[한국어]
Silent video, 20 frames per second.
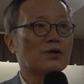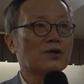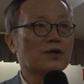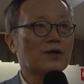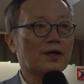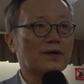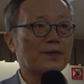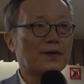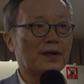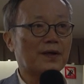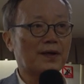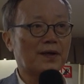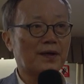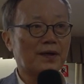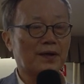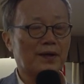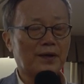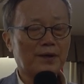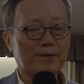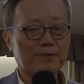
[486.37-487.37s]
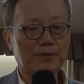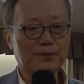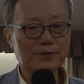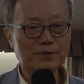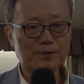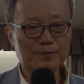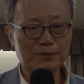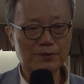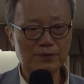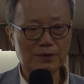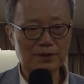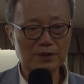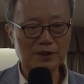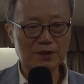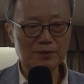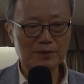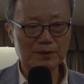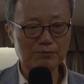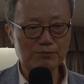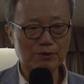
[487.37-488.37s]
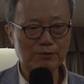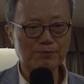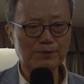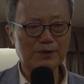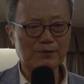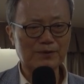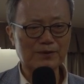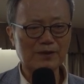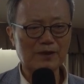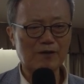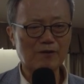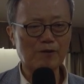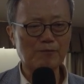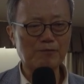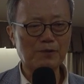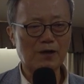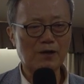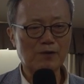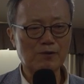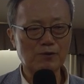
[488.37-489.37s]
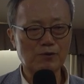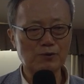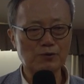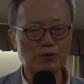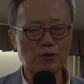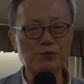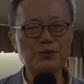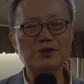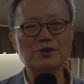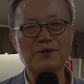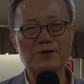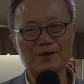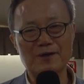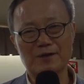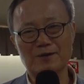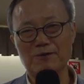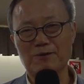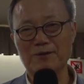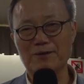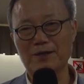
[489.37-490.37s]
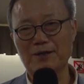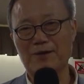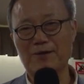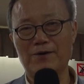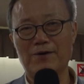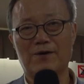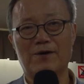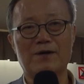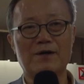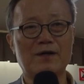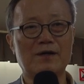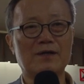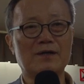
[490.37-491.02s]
그 다음에 포스트 모더니즘은 무엇보다 상업화하고 소비사회의 논리예요.